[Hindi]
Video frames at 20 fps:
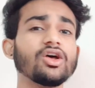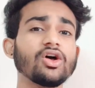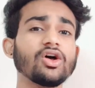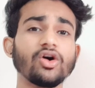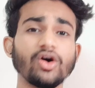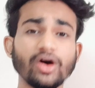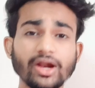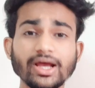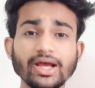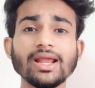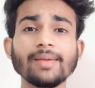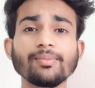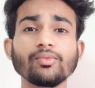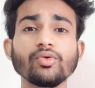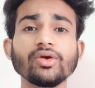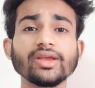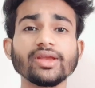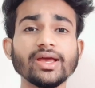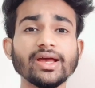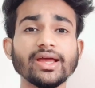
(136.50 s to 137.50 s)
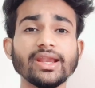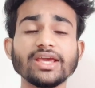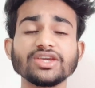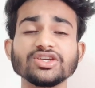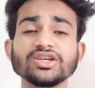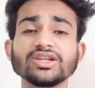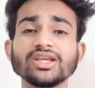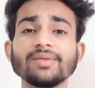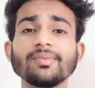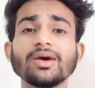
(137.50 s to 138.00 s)
और अगर आपको इनके
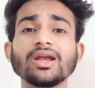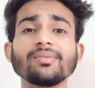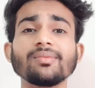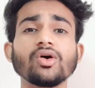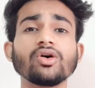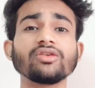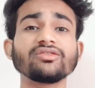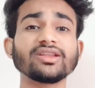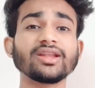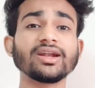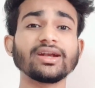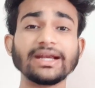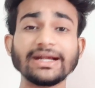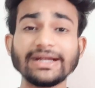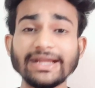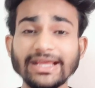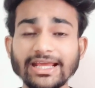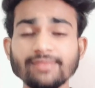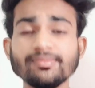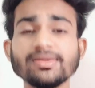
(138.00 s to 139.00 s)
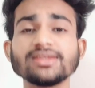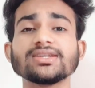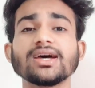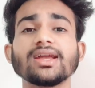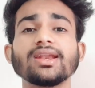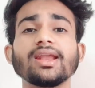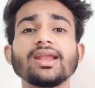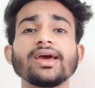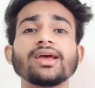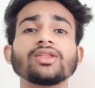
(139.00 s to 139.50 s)
कनेक्शन के बारे में और ज्यादा डिटेल में
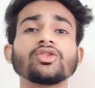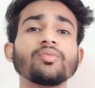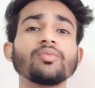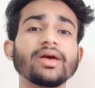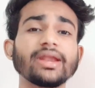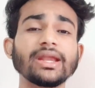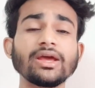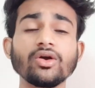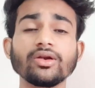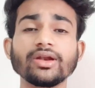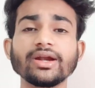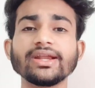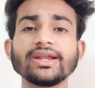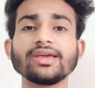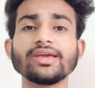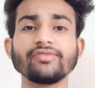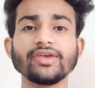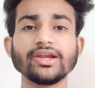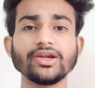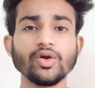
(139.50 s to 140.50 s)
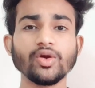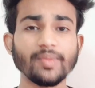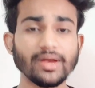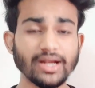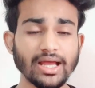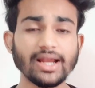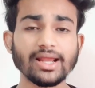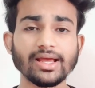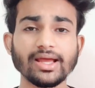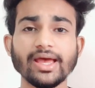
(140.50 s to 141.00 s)
जानना है तो मैंने ऑलरेडी एक वीडियो
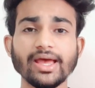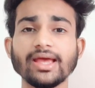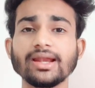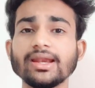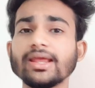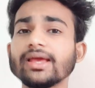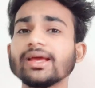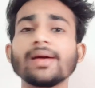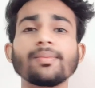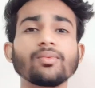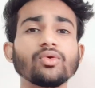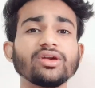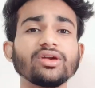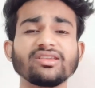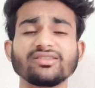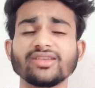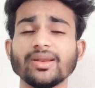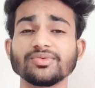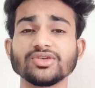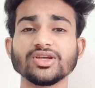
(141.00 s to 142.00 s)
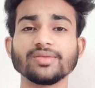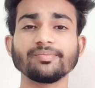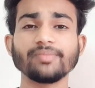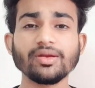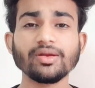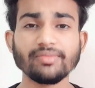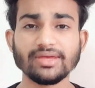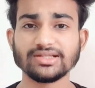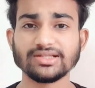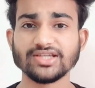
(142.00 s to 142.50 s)
बना रखा है लिंक आपको डिस्क्रिप्शन
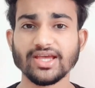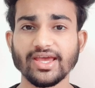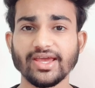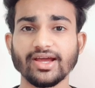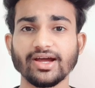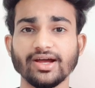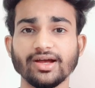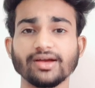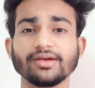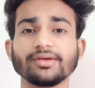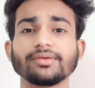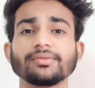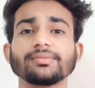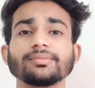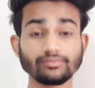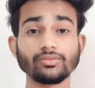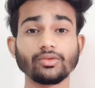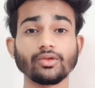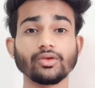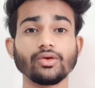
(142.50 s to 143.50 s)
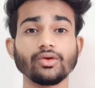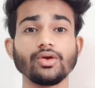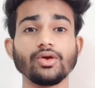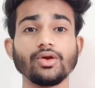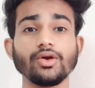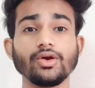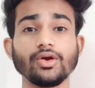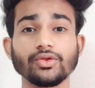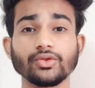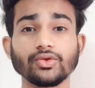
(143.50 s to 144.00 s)
पर मिल जाएगा
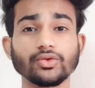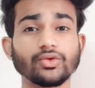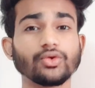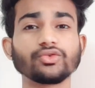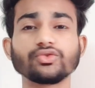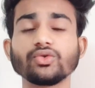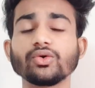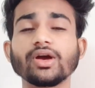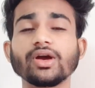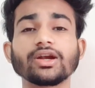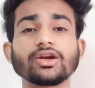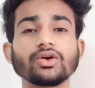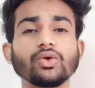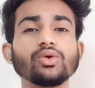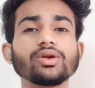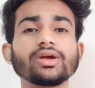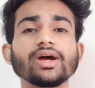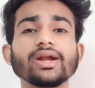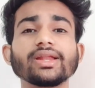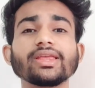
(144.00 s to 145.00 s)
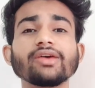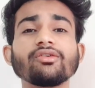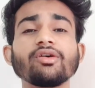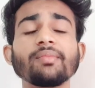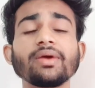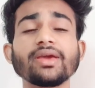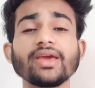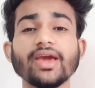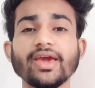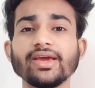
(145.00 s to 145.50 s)
तो दोस्तों कंक्लूड करते हुए
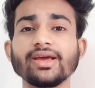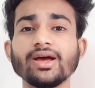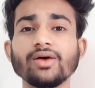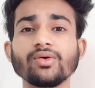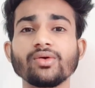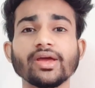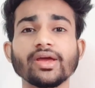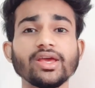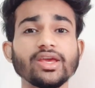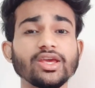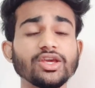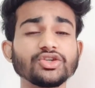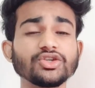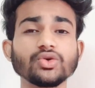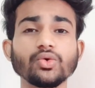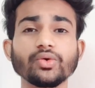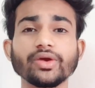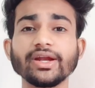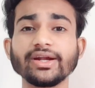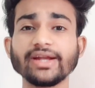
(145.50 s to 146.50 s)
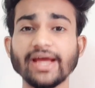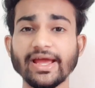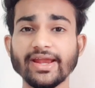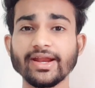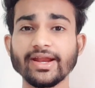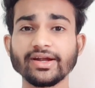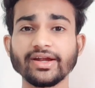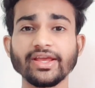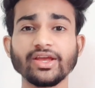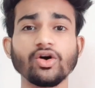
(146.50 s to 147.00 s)
मैं यही कहूंगा कि इस शो की
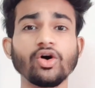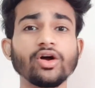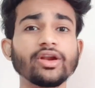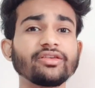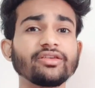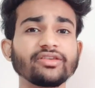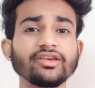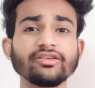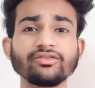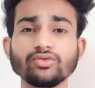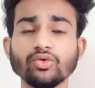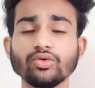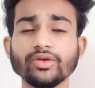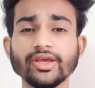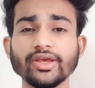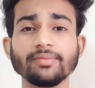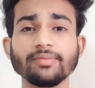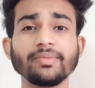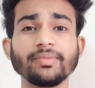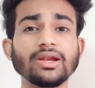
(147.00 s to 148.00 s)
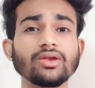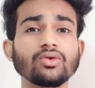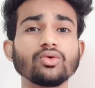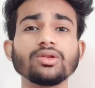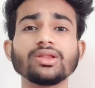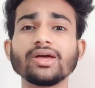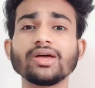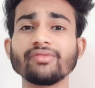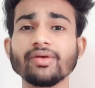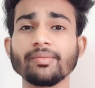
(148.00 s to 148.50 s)
डायरेक्टिंग और इसकी स्टोरी
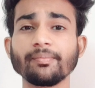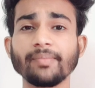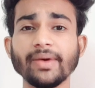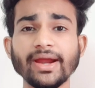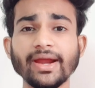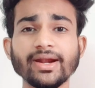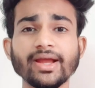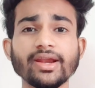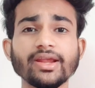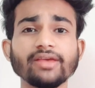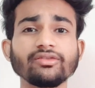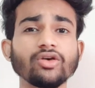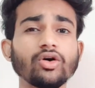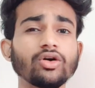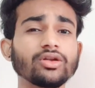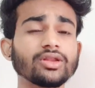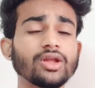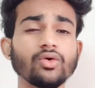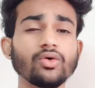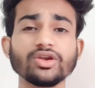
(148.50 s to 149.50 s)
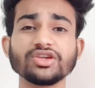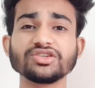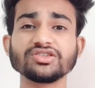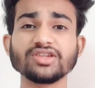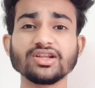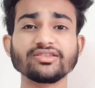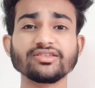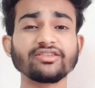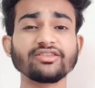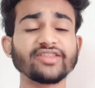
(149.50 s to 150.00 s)
बिल्कुल द वेम्पायर डायरीज और द
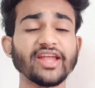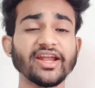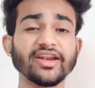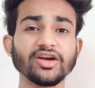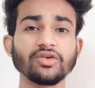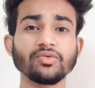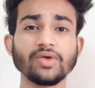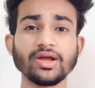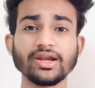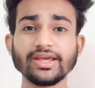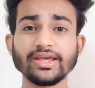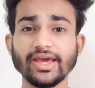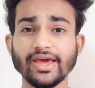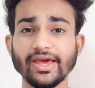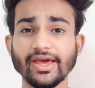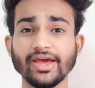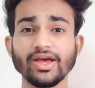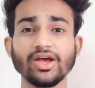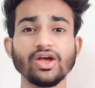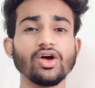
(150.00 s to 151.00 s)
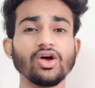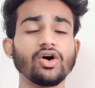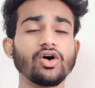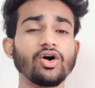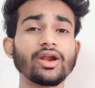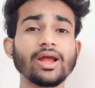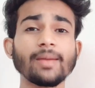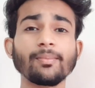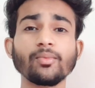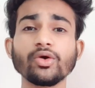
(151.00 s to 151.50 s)
ओरिजिनल्स की स्टैंडर्ड वाली है
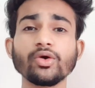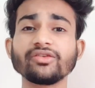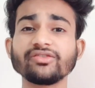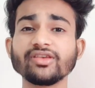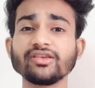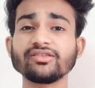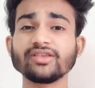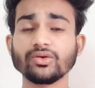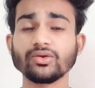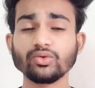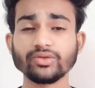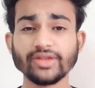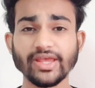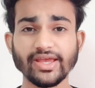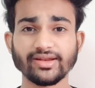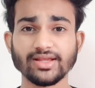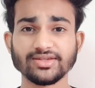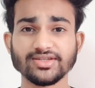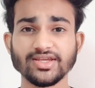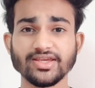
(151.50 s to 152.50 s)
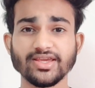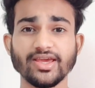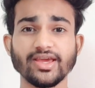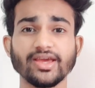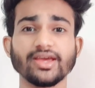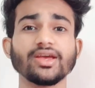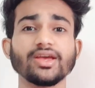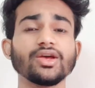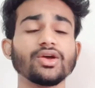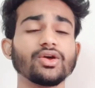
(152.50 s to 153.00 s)
और आपको इसे जरूर देखना
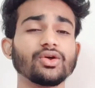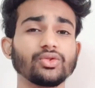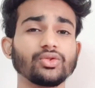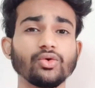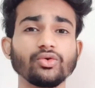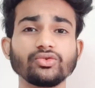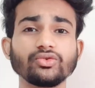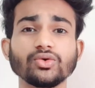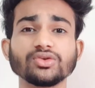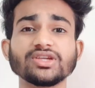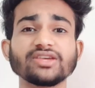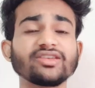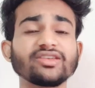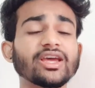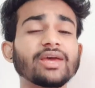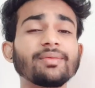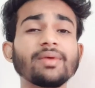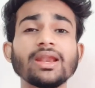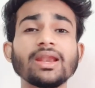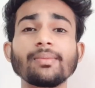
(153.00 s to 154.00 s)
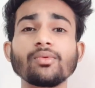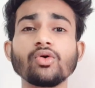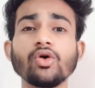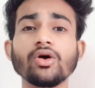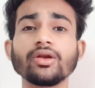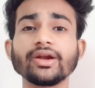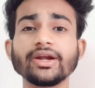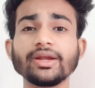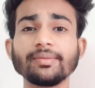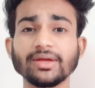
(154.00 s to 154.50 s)
चाहिए दोस्तों जैसा कि मैंने आपको
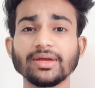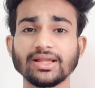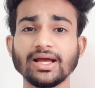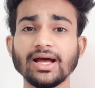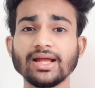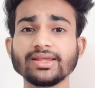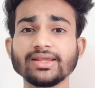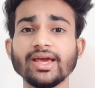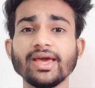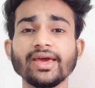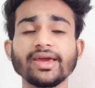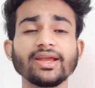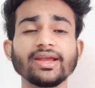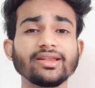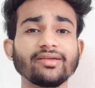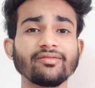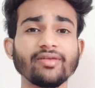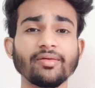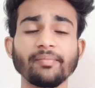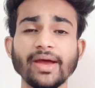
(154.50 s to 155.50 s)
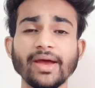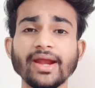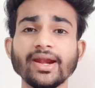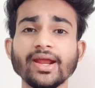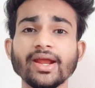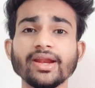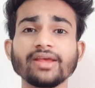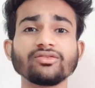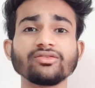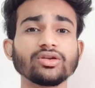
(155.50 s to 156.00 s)
ऑलरेडी बता दिया है कि द वेम्पायर
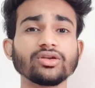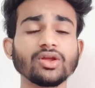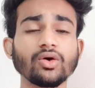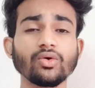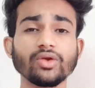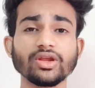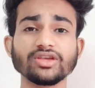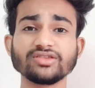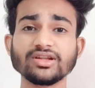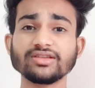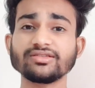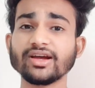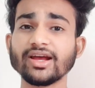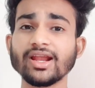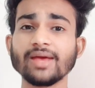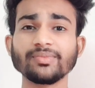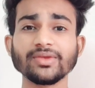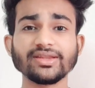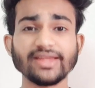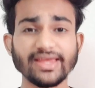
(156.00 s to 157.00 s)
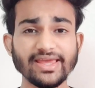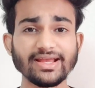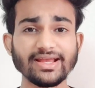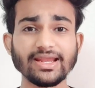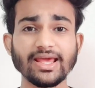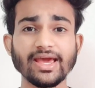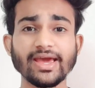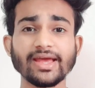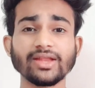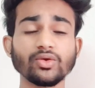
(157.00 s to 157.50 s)
डायरीज और द ओरिजिनल्स अगर आपने
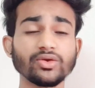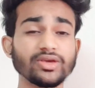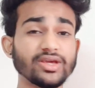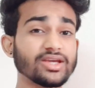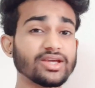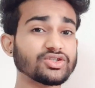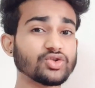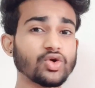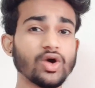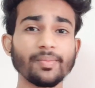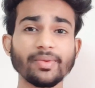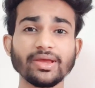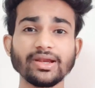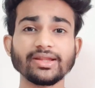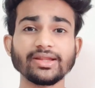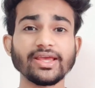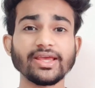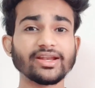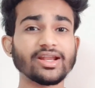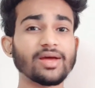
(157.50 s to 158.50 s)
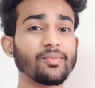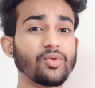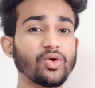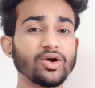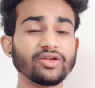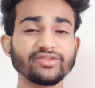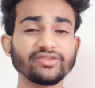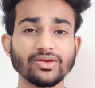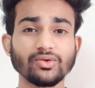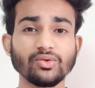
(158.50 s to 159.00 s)
देख लिया है तो यह शो आपके लिए देखना
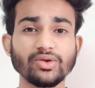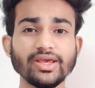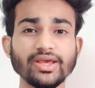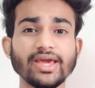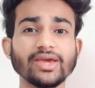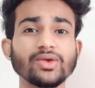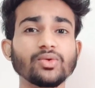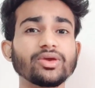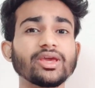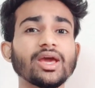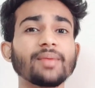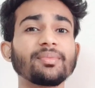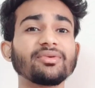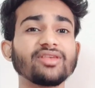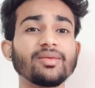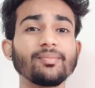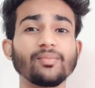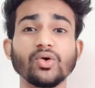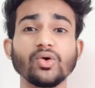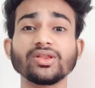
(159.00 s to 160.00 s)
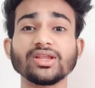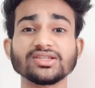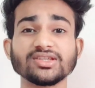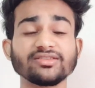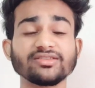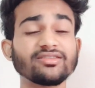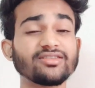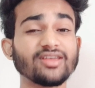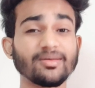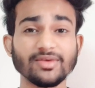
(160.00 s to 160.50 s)
बहुत जरूरी है क्योंकि आप इसे बहुत
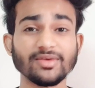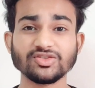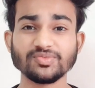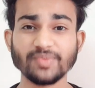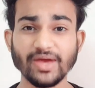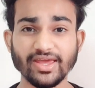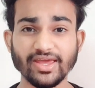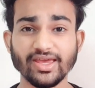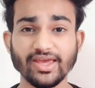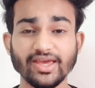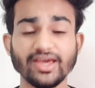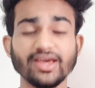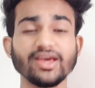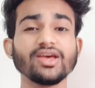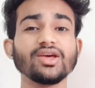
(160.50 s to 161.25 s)
अच्छे से समझ पाएंगे